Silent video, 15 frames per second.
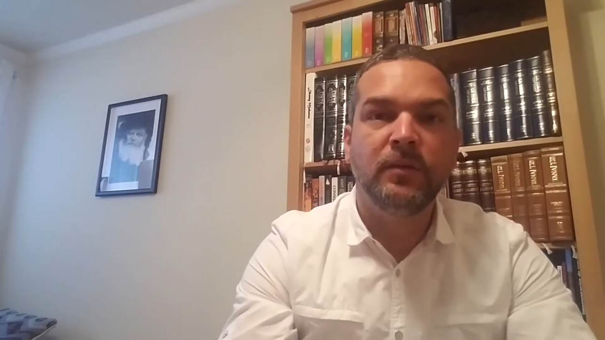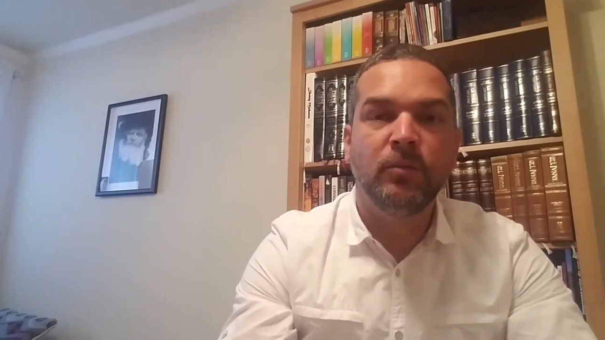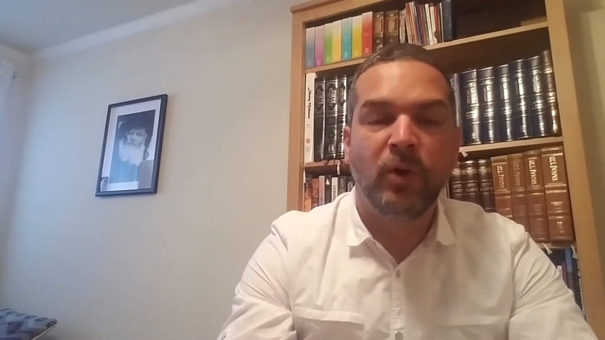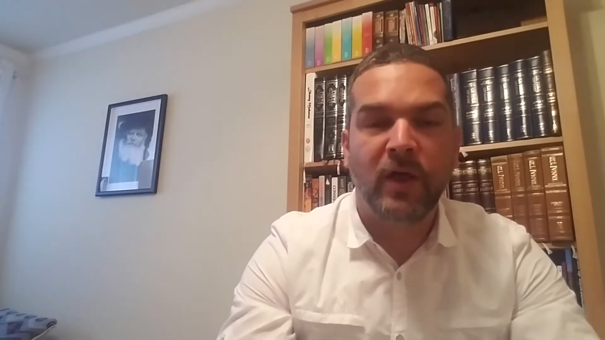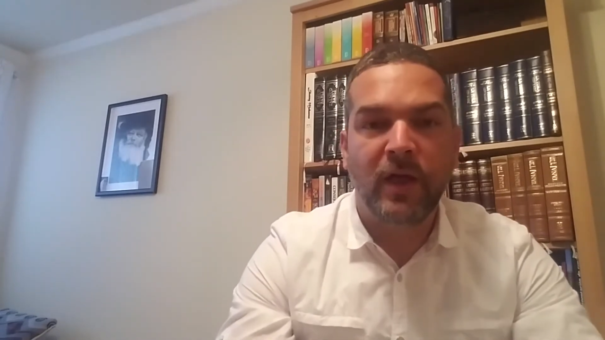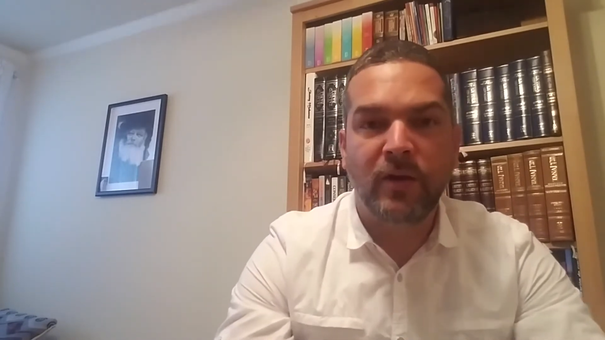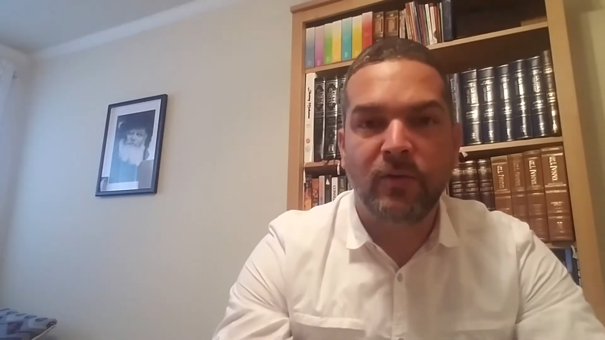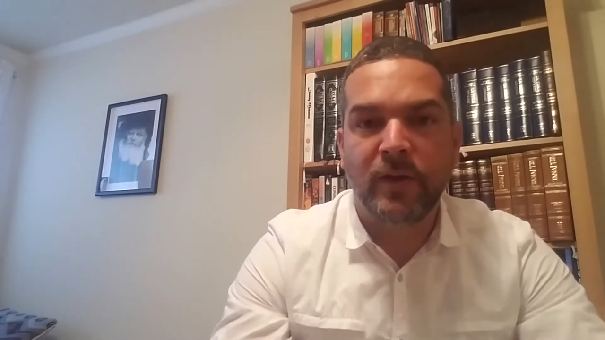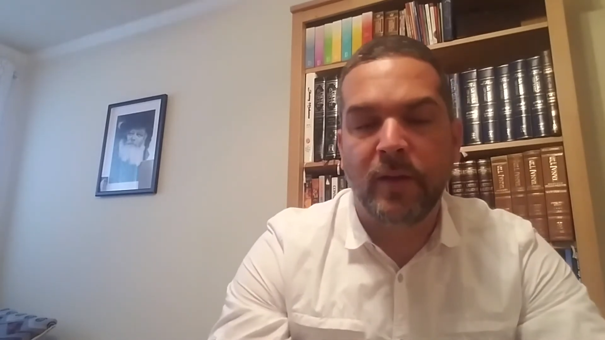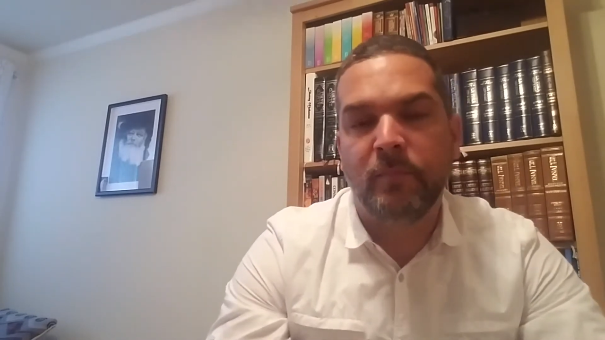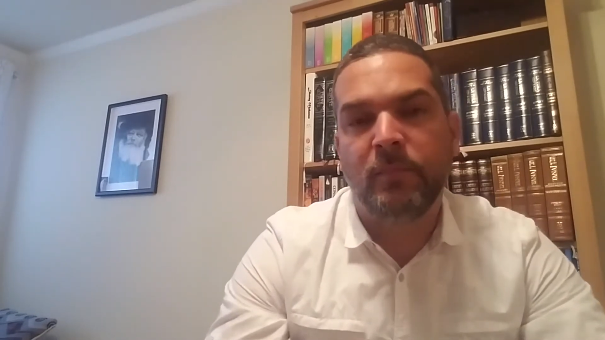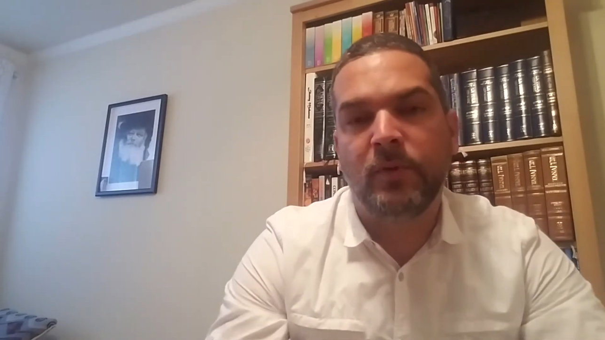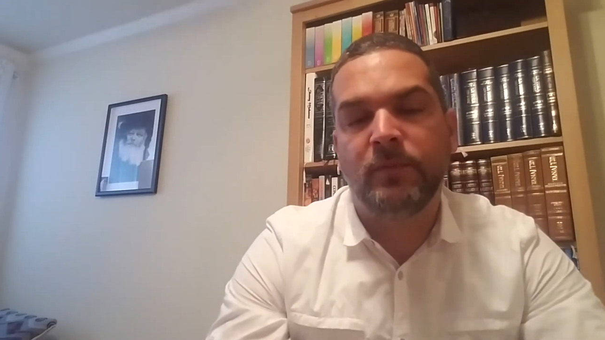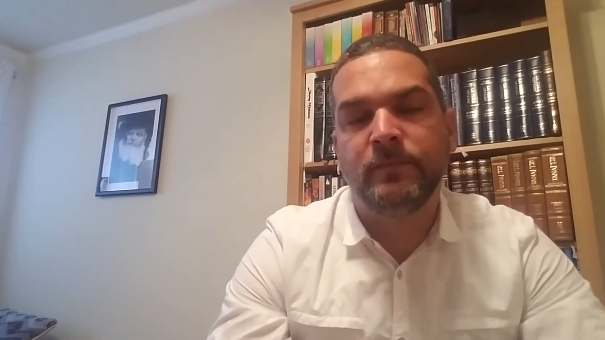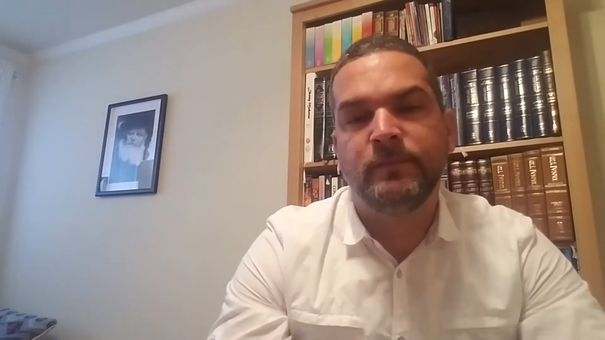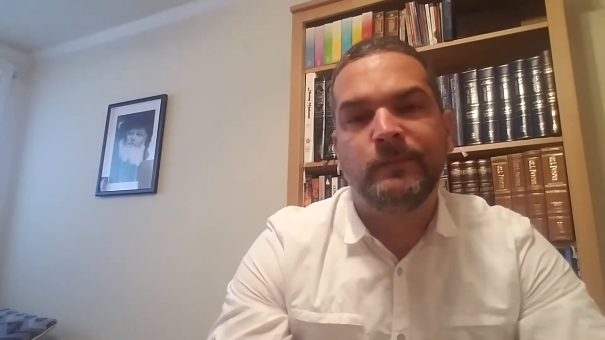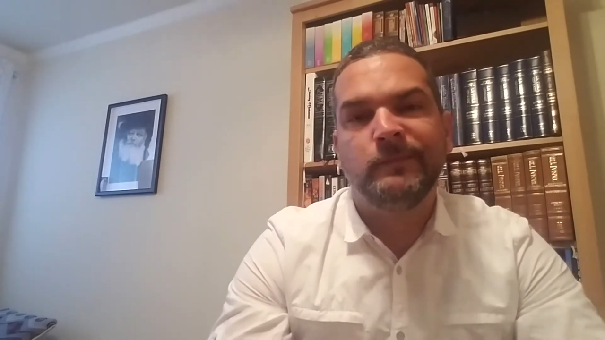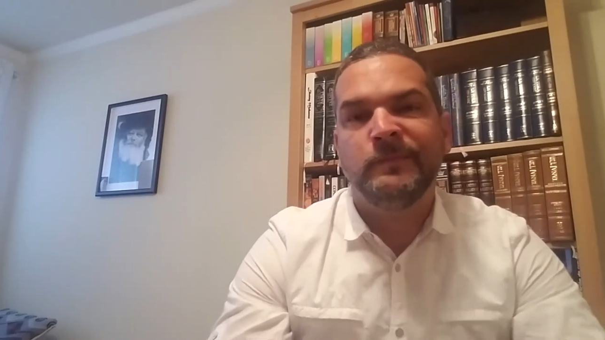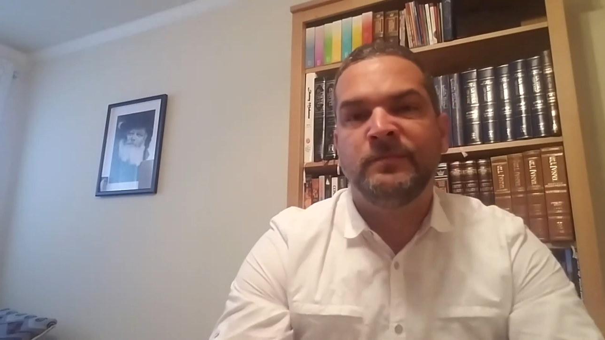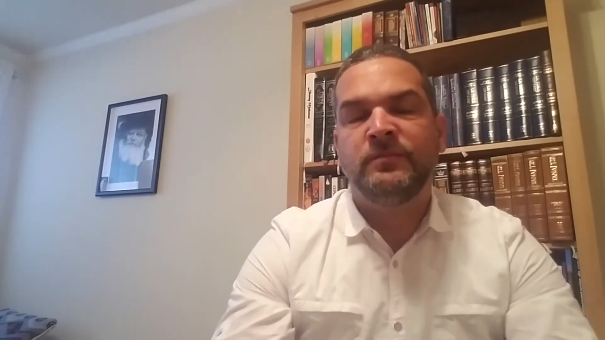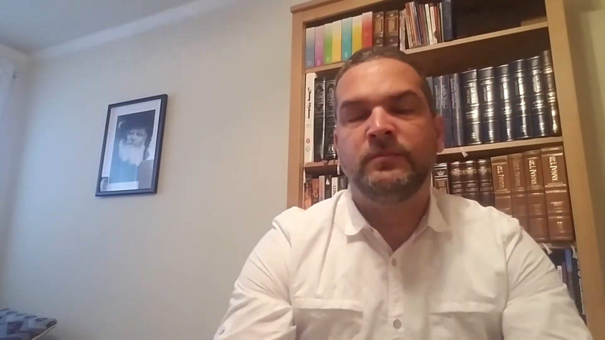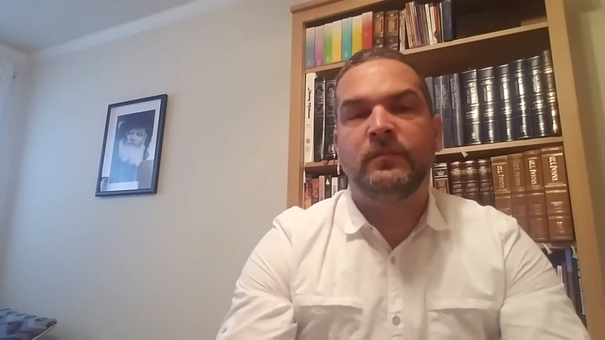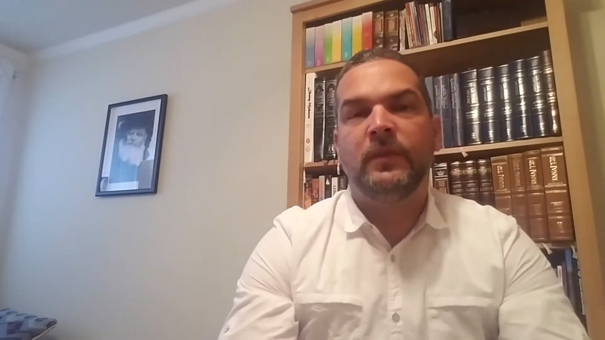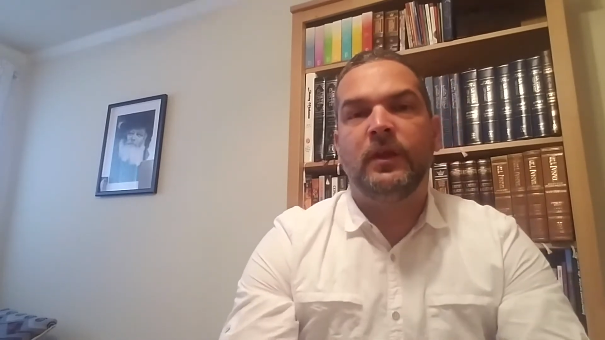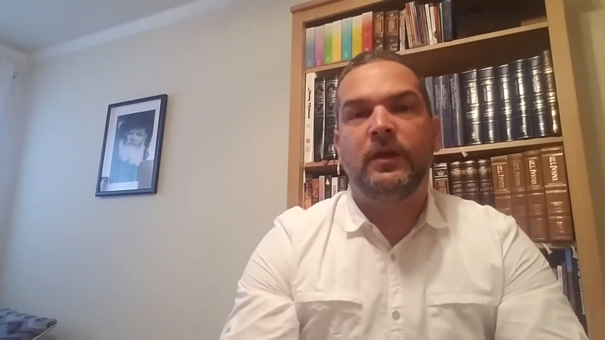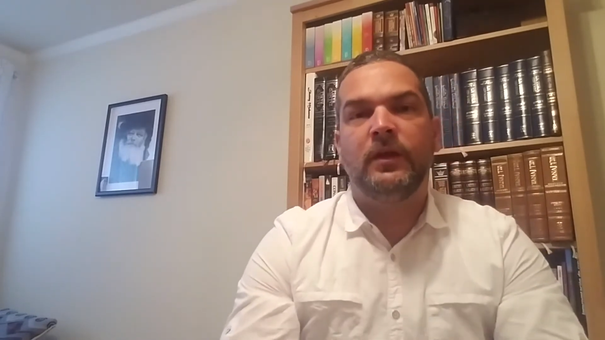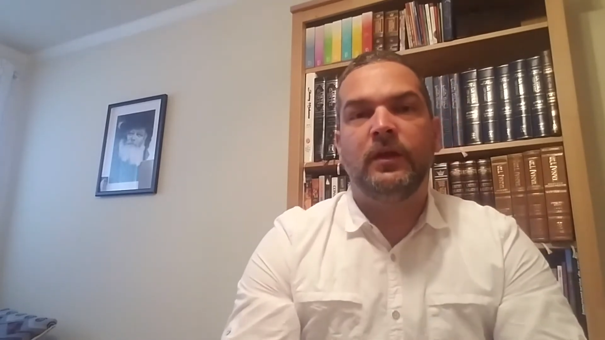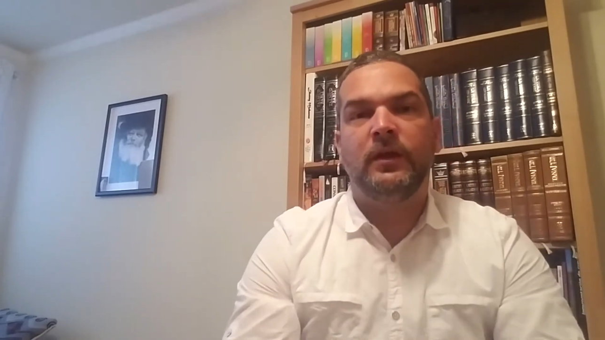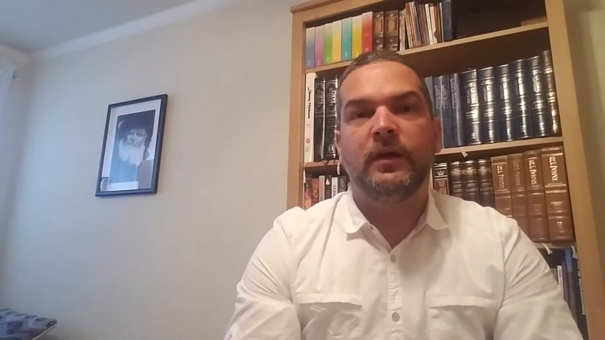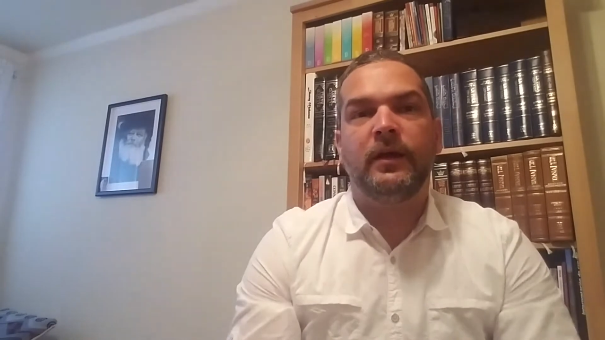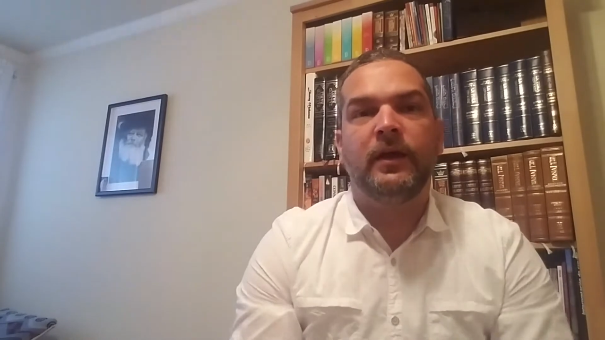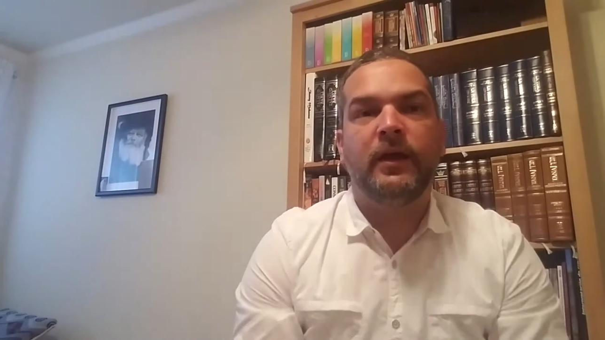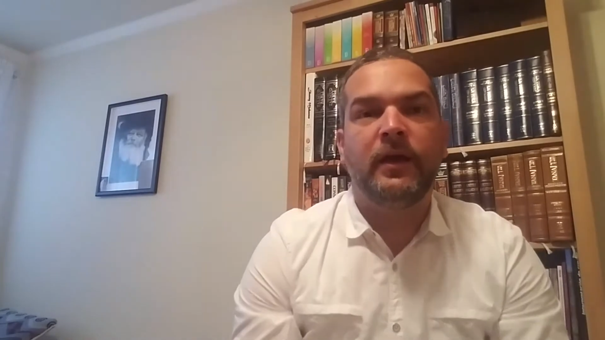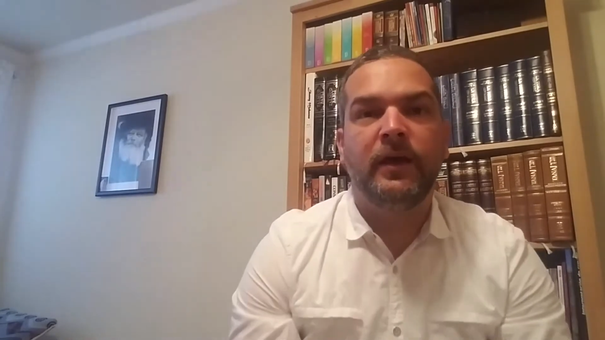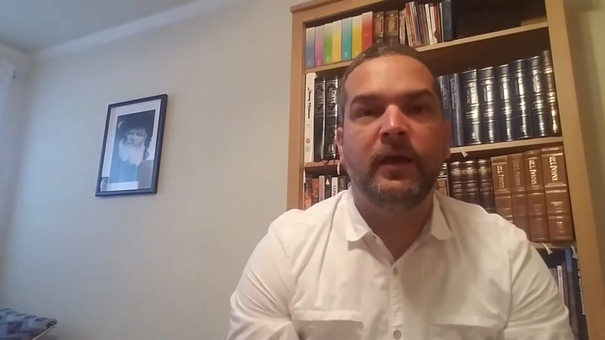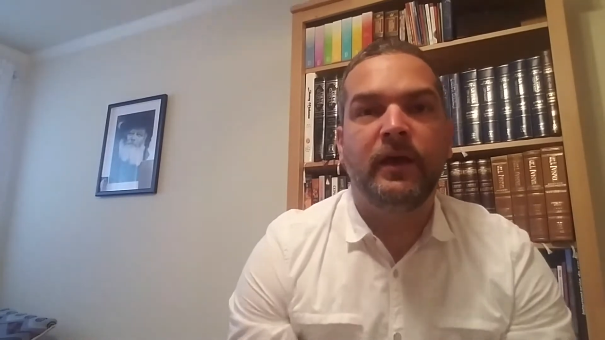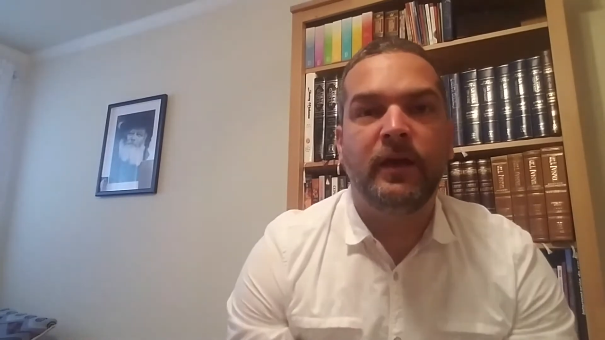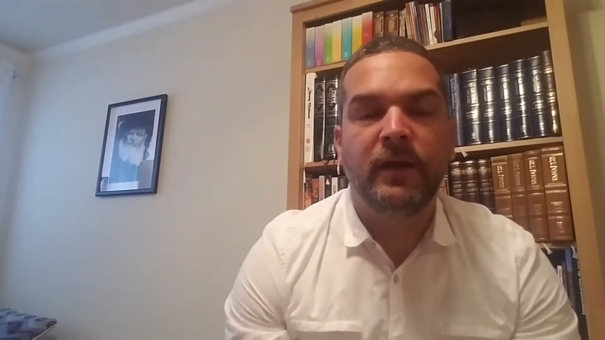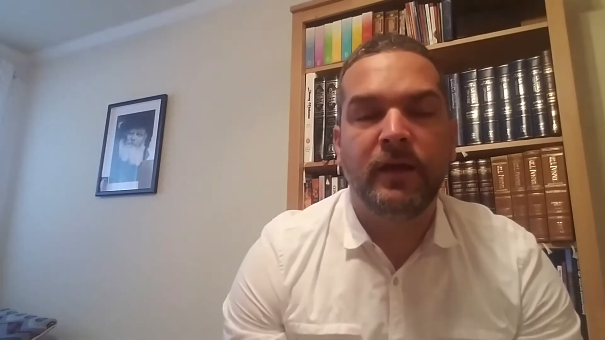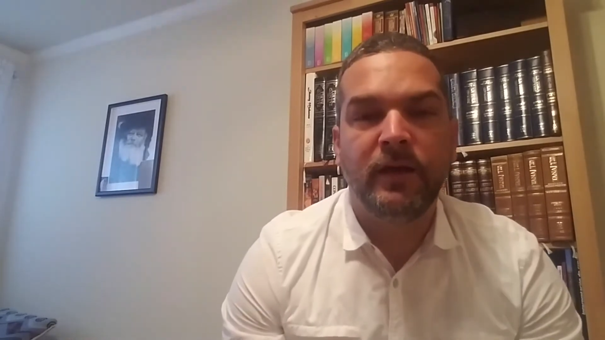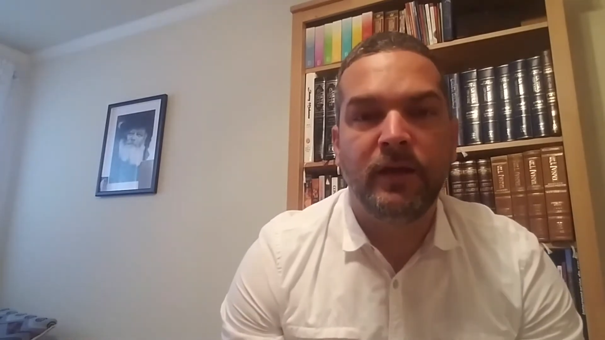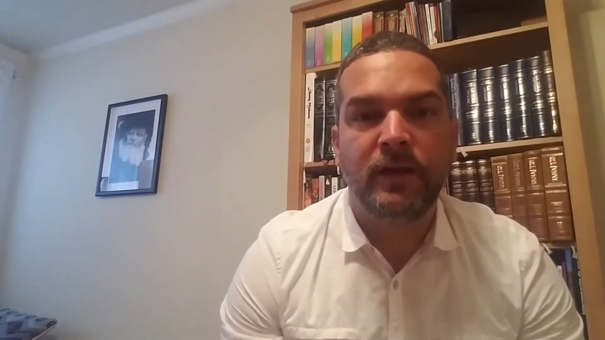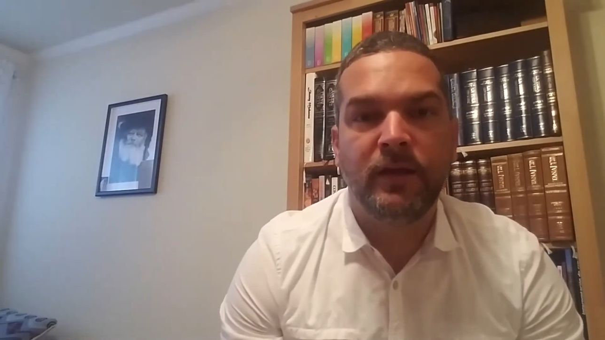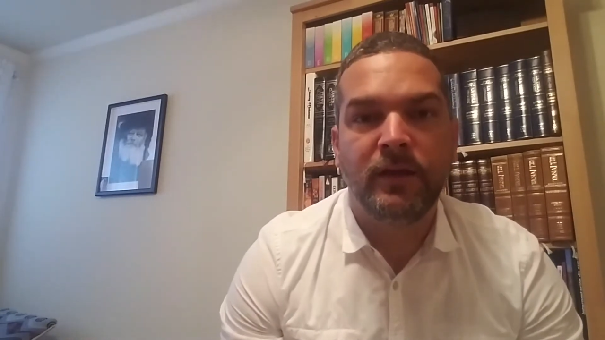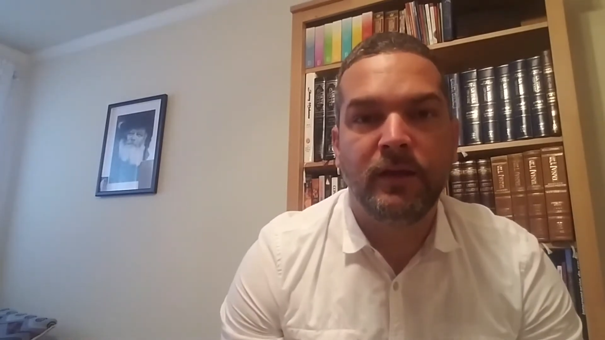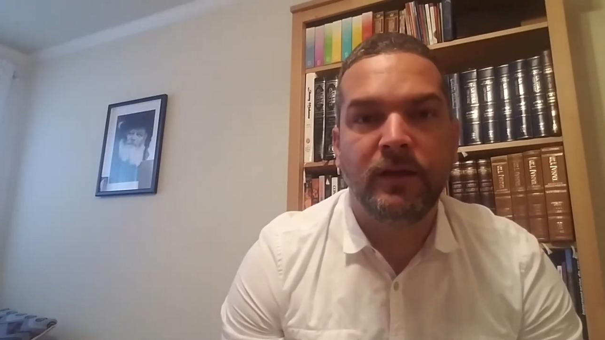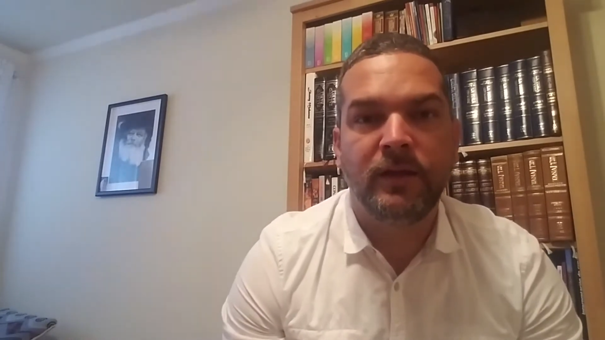Voy a dar un ejemplo. Eh,